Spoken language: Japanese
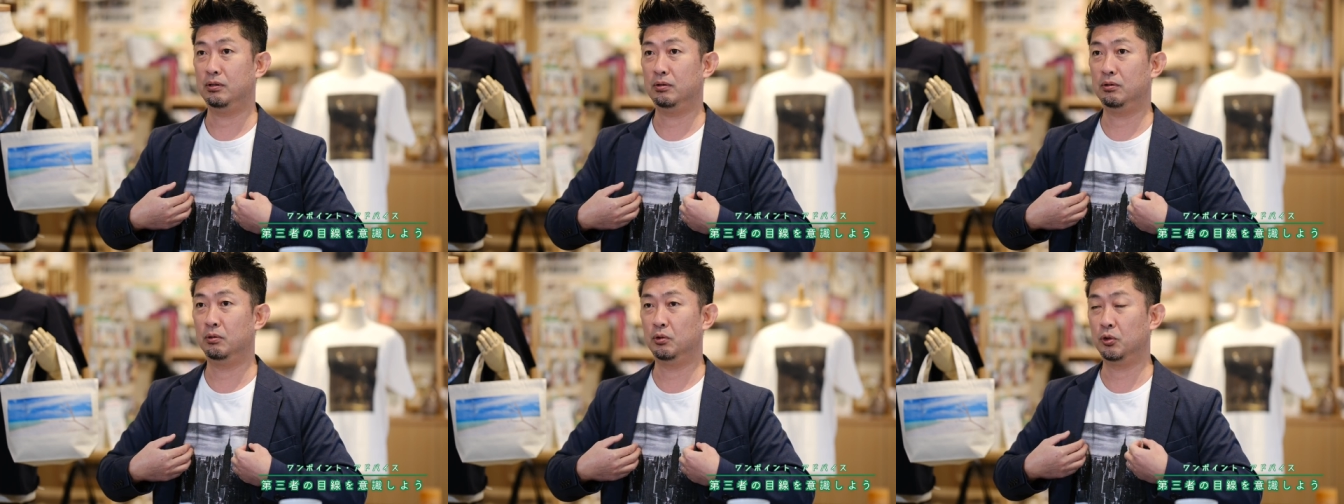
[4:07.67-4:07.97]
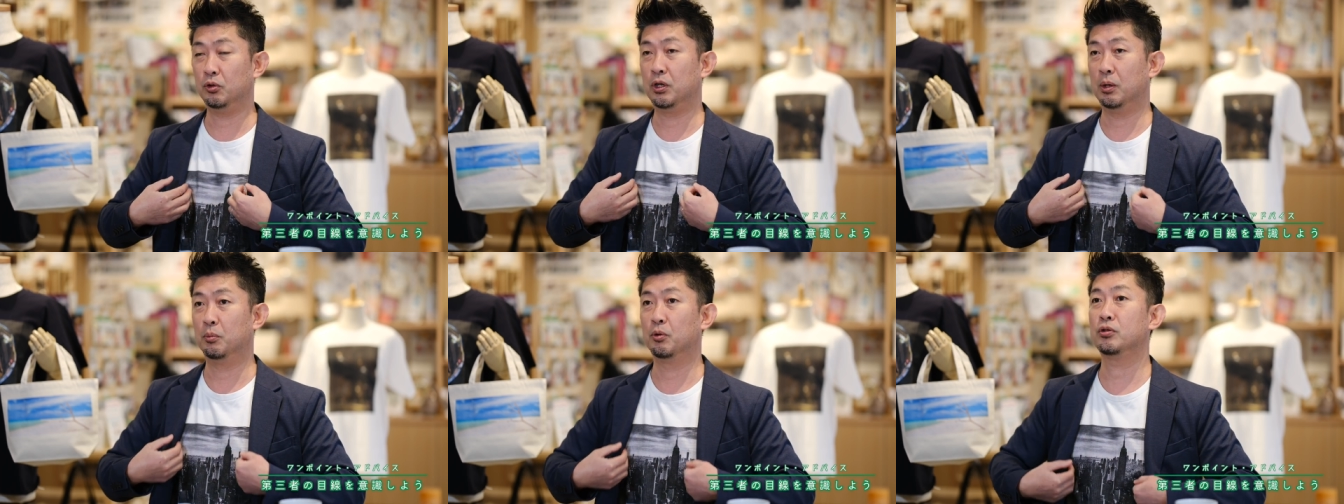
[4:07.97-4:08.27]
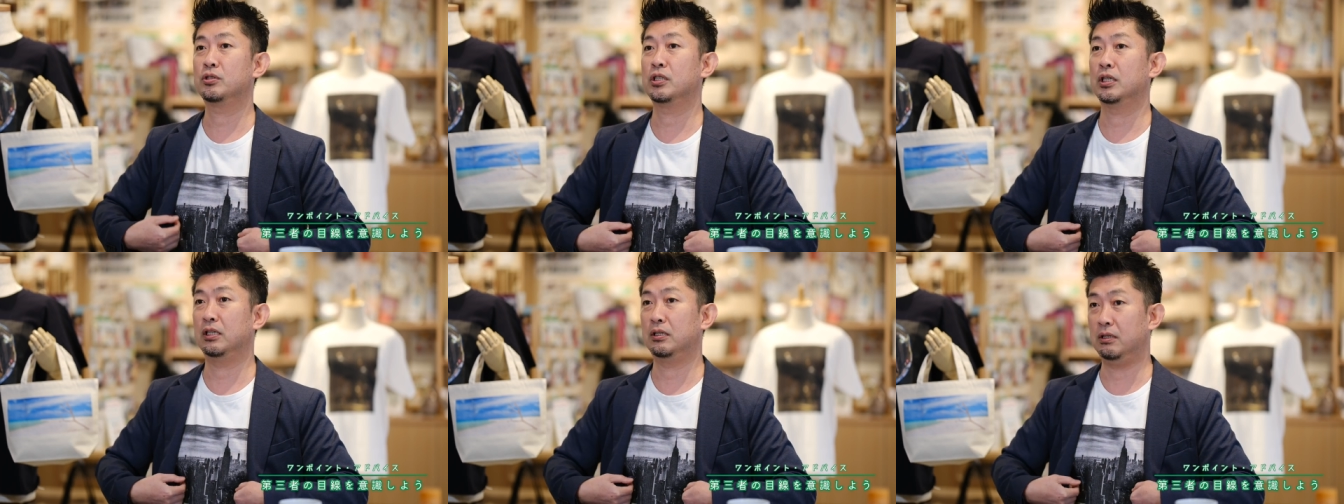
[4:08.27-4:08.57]
のようなも
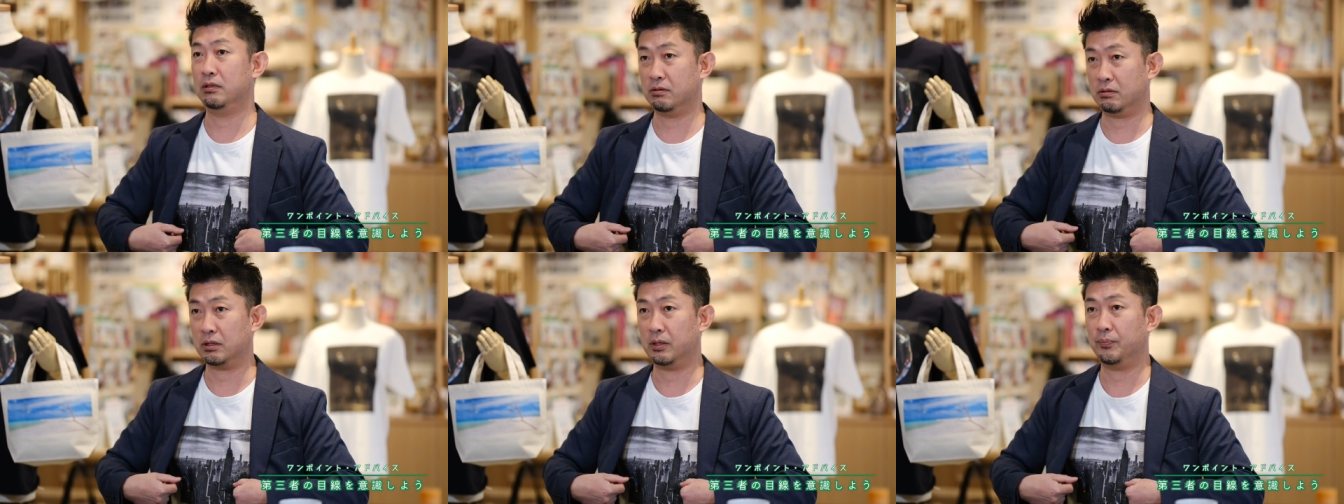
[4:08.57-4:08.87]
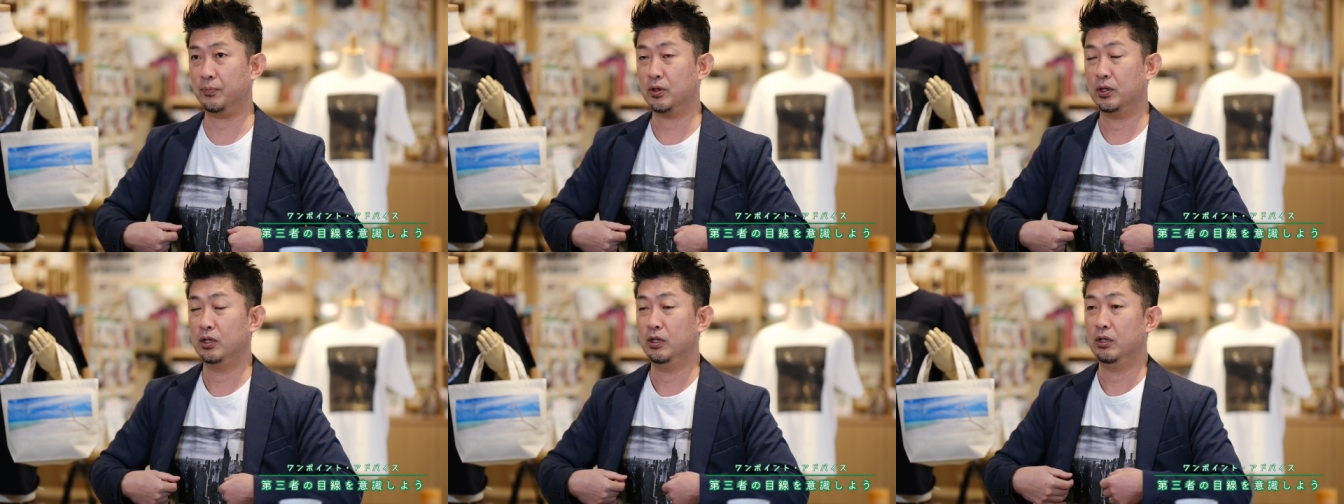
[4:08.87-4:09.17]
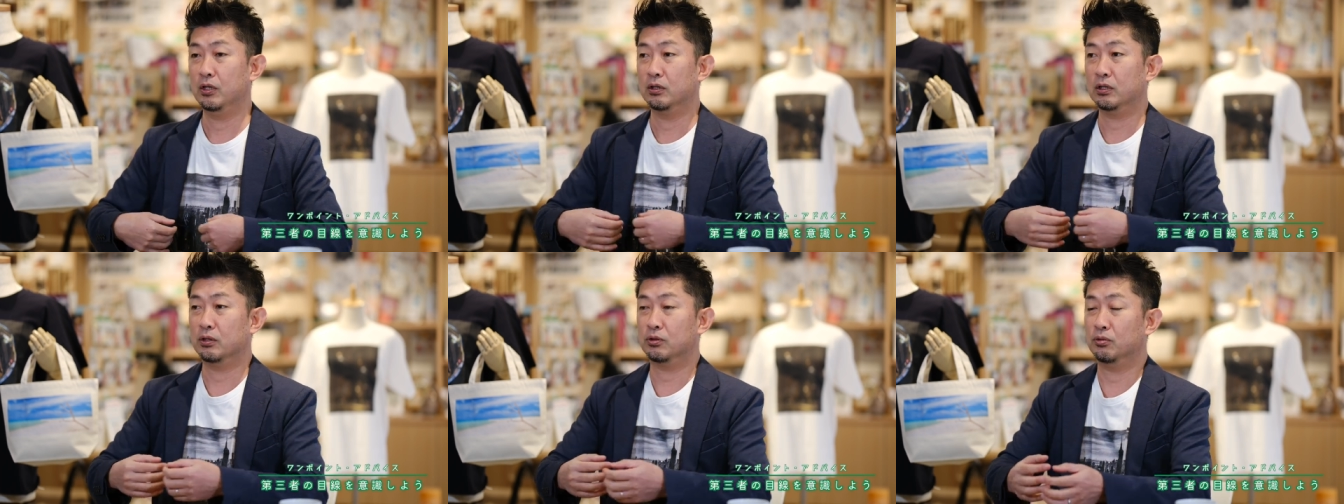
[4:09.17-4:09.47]
のじゃないですか
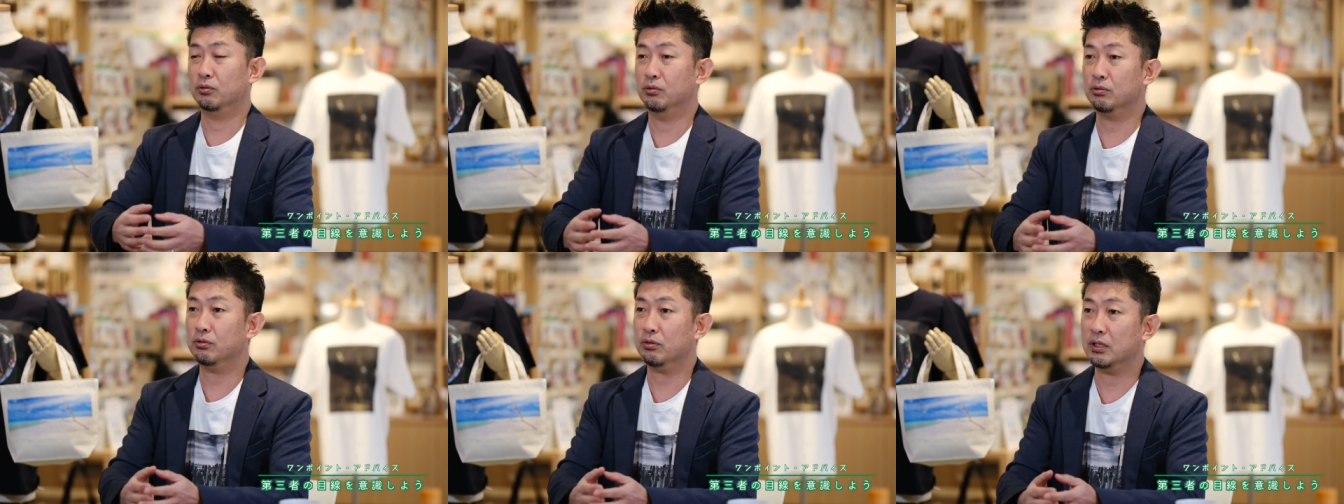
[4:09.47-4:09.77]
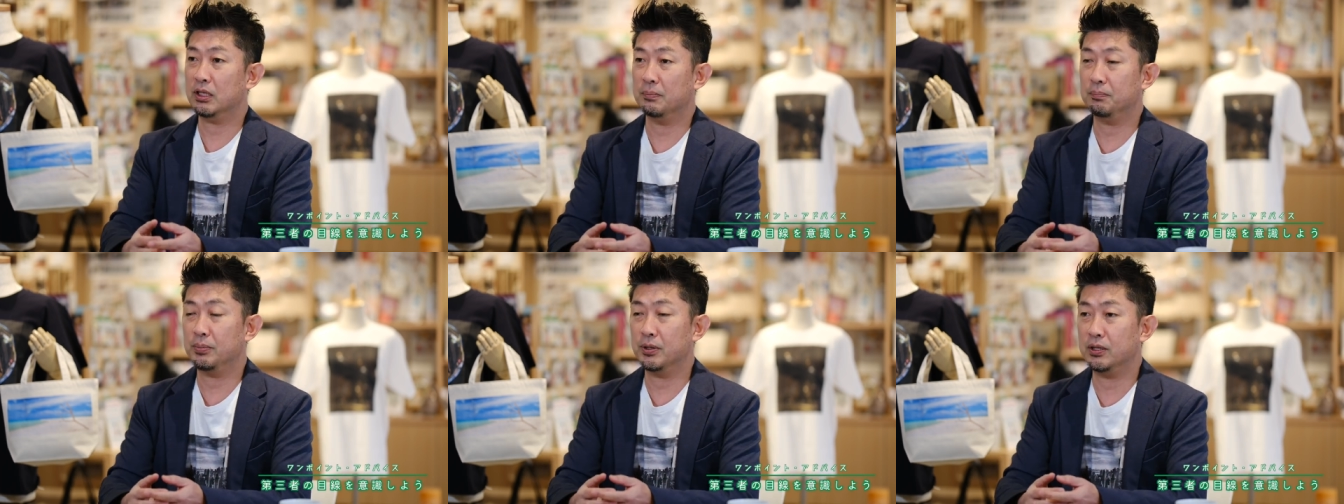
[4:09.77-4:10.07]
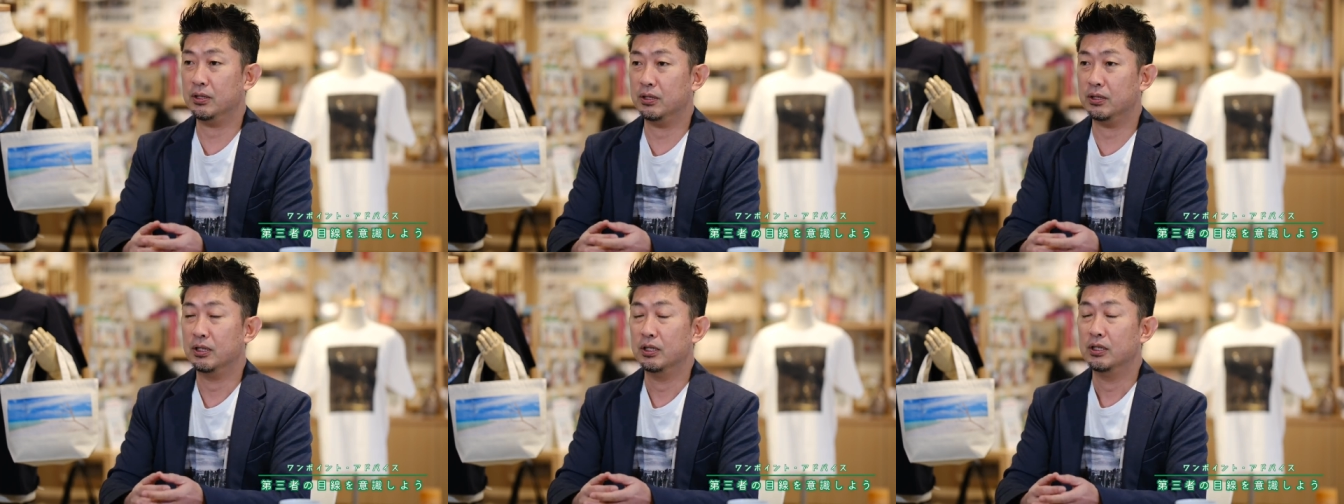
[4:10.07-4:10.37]
そういう時はやっぱ
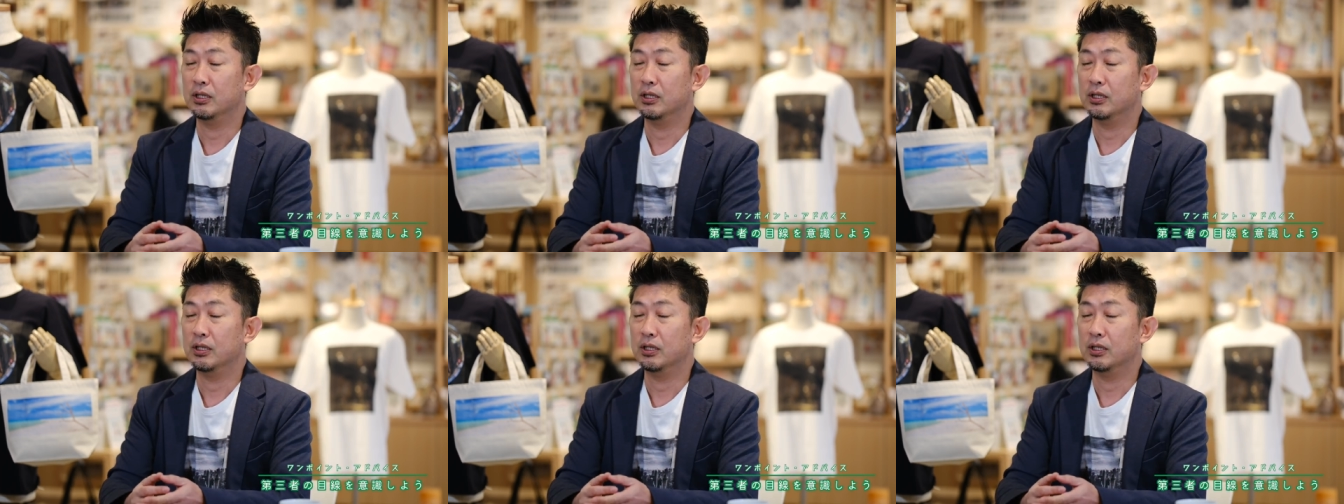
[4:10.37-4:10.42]
り